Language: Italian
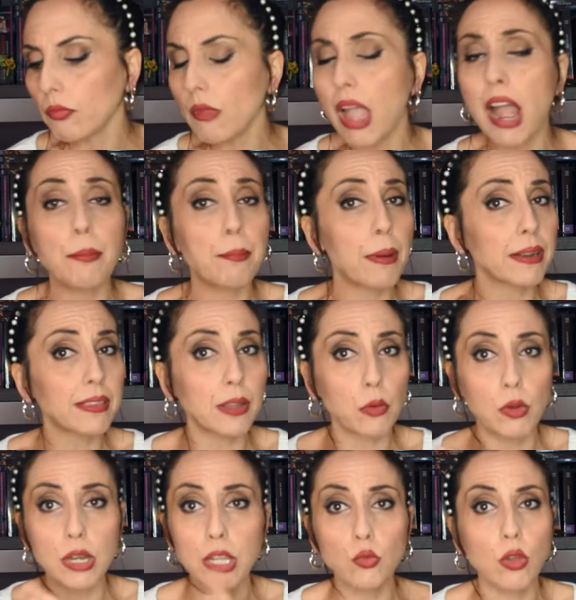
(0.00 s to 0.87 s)
a
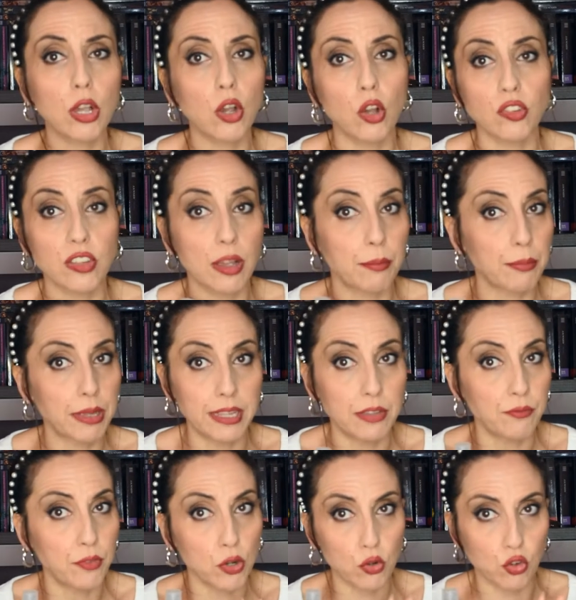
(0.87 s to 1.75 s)
parte quelle due cose, a me
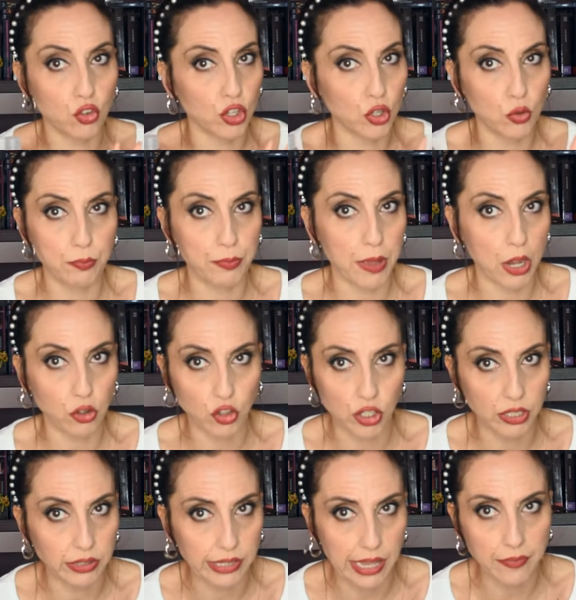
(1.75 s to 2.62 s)
di Verosce non
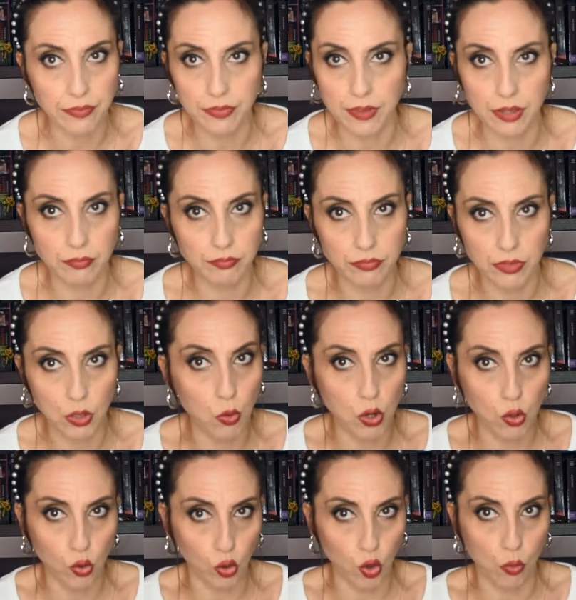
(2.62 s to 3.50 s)
piace niente di
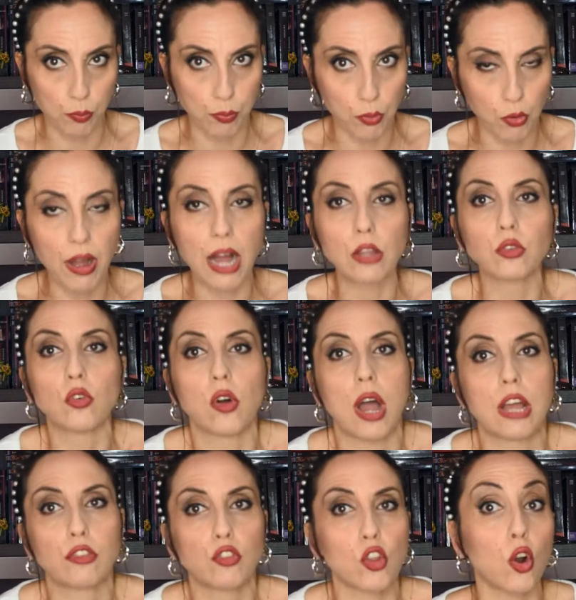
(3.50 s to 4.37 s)
quello che ho
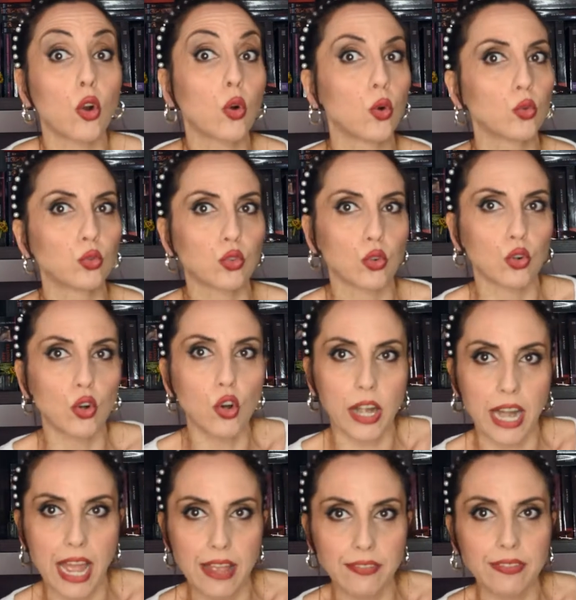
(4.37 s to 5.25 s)
provato. Andrò
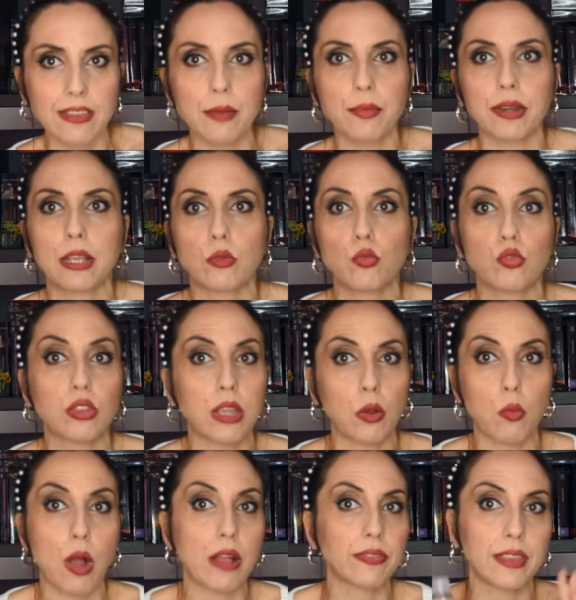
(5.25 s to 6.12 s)
controcorrente perché
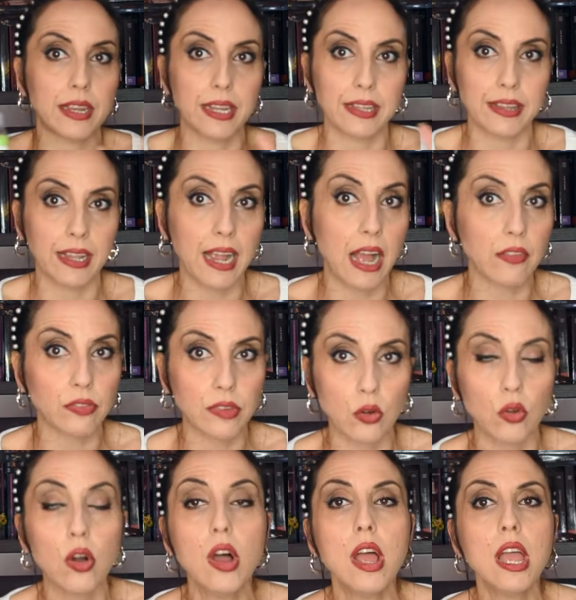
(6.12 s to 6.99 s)
tutte quante ne
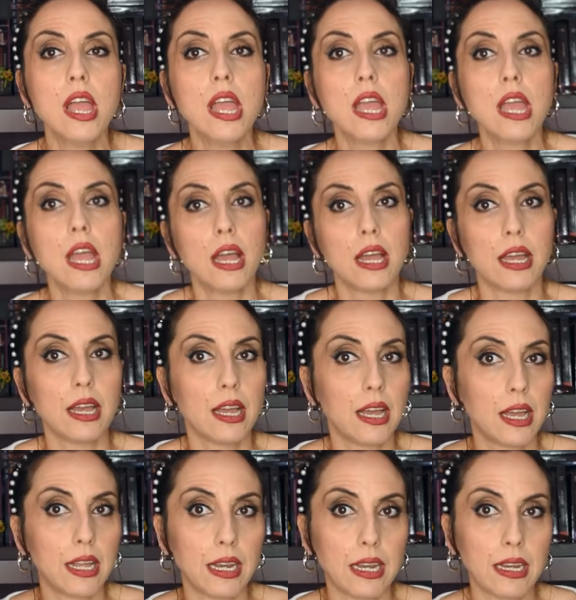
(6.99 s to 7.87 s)
decantano
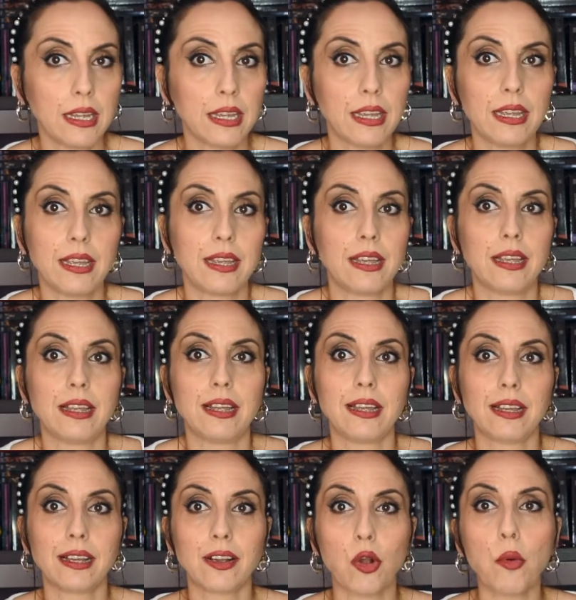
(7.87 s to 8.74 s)
eh,
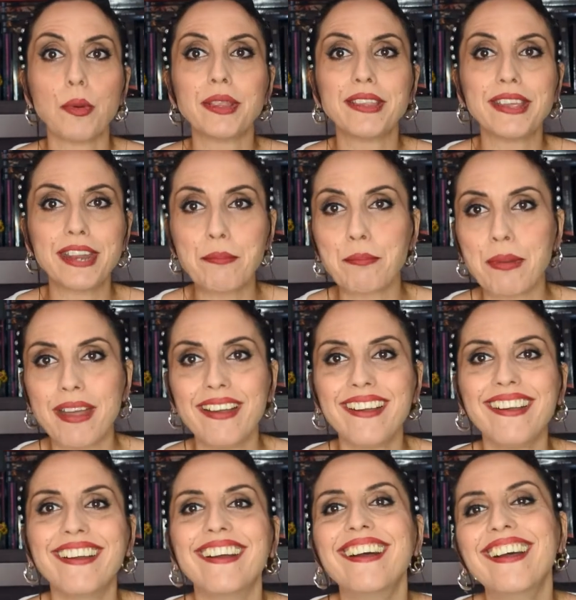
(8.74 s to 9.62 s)
le... come
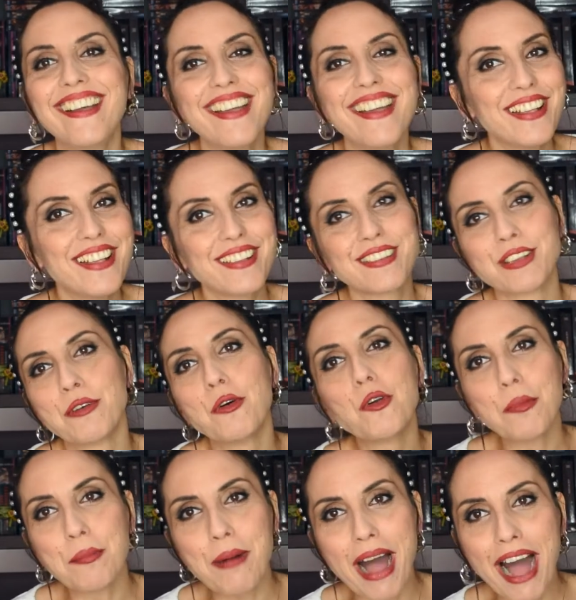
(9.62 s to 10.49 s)
direbbe
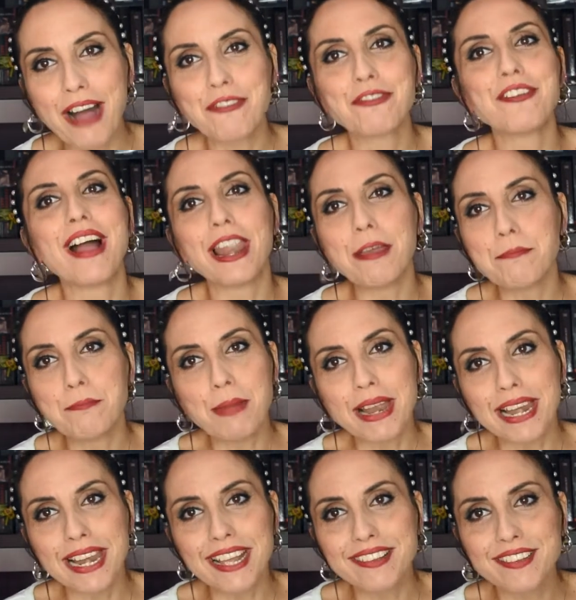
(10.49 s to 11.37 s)
Seul Mafia, le
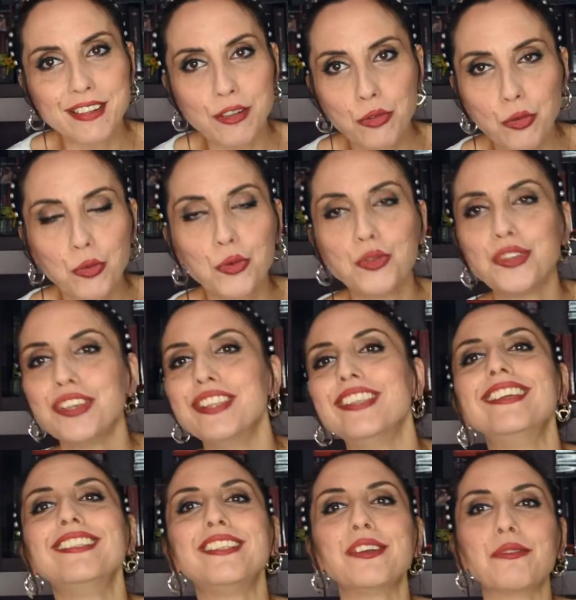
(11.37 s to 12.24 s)

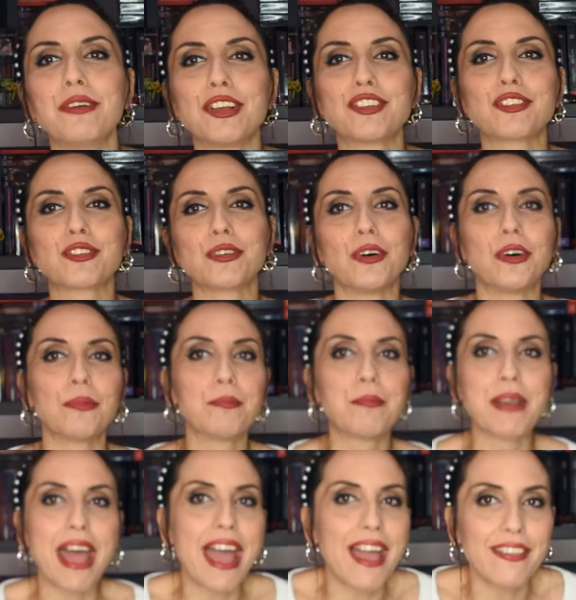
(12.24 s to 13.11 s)
bellezzitudini di questo
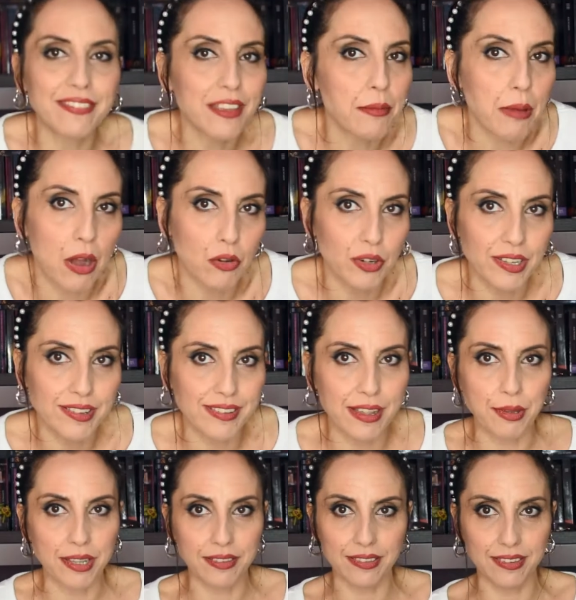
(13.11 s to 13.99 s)
brand, ma
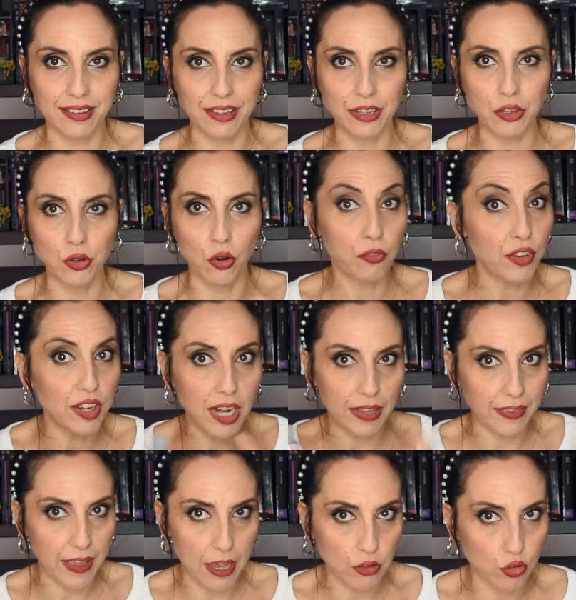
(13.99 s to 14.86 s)
onestamente io
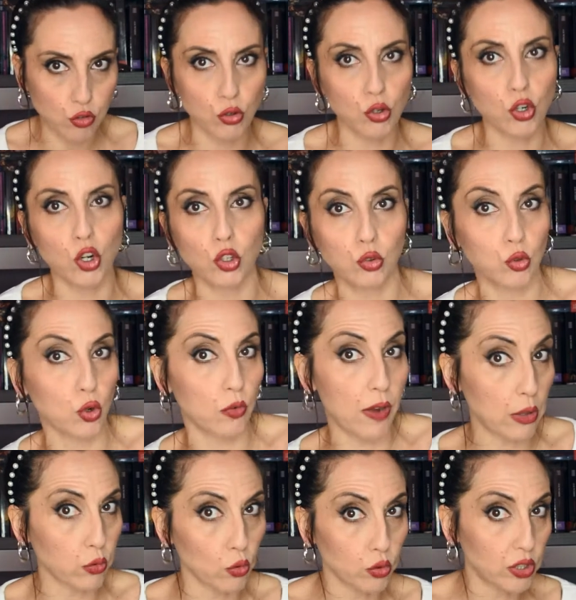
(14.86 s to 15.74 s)
fino adesso non ho
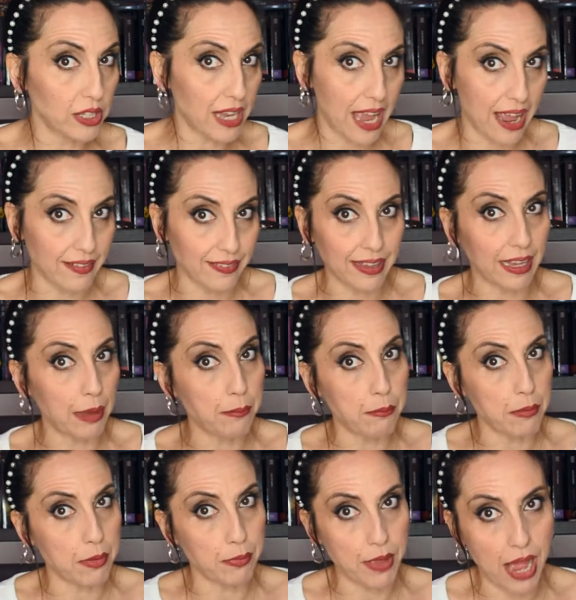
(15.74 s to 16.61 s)
trovato niente che
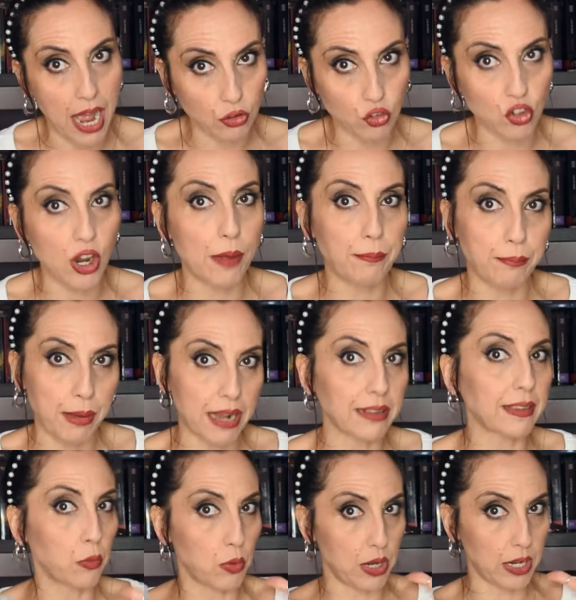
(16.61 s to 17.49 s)
mi piaccia, a
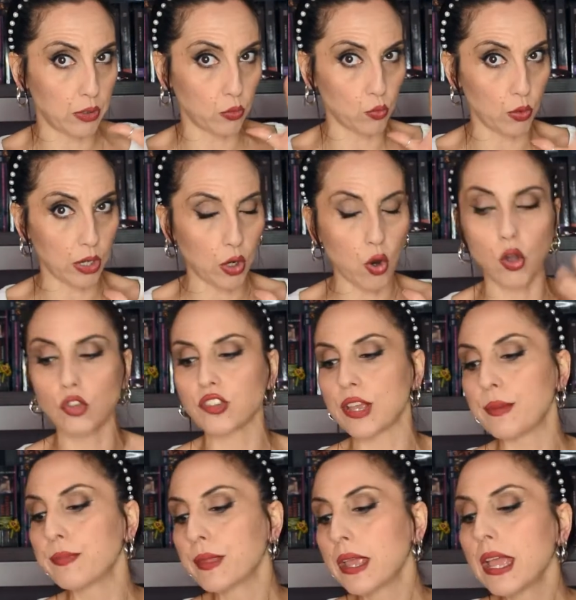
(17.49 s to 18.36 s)
parte quelle due
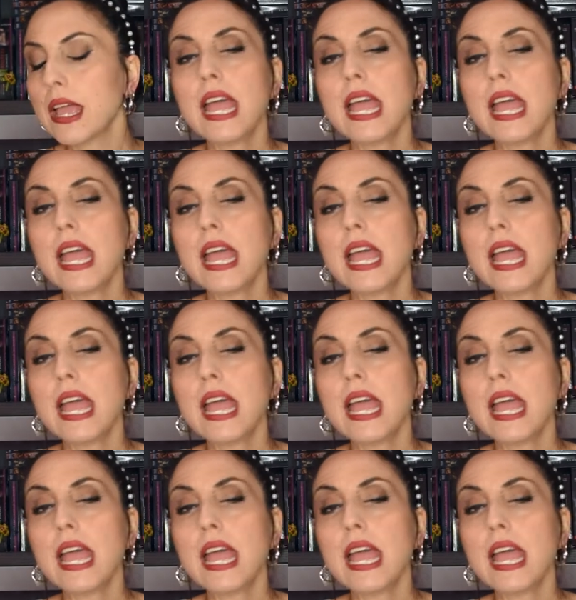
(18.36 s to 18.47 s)
cose.